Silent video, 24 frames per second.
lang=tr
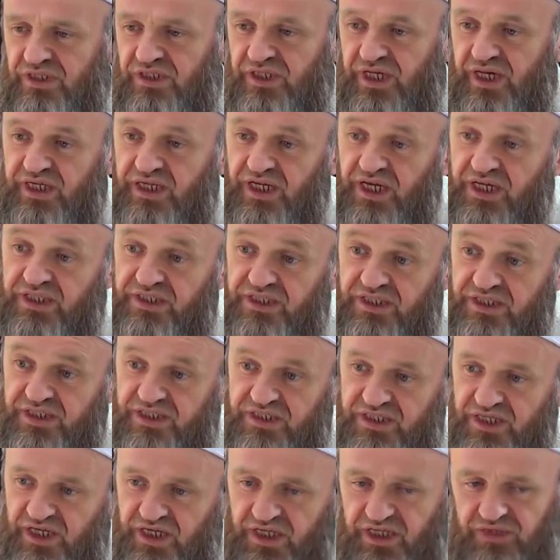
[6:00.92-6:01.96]
Kainatın
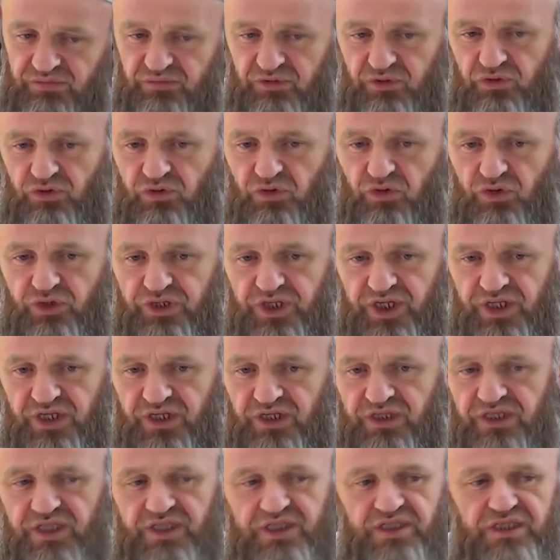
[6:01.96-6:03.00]
sahibi,
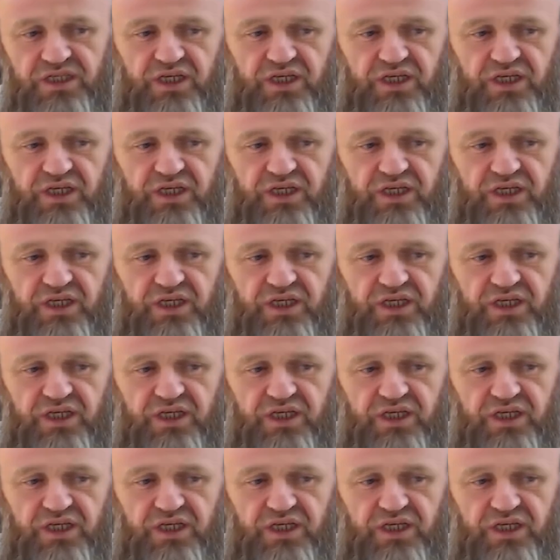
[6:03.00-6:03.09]
ülkenin de